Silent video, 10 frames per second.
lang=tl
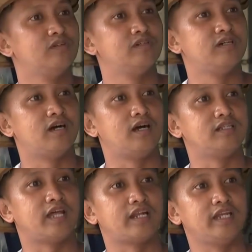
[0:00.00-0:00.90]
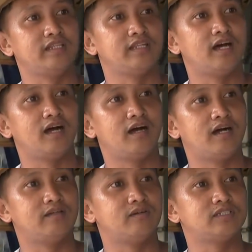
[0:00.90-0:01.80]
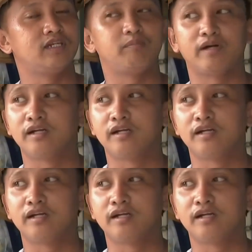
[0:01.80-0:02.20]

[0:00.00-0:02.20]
obserbasyon ni Carrie. Pero marami pa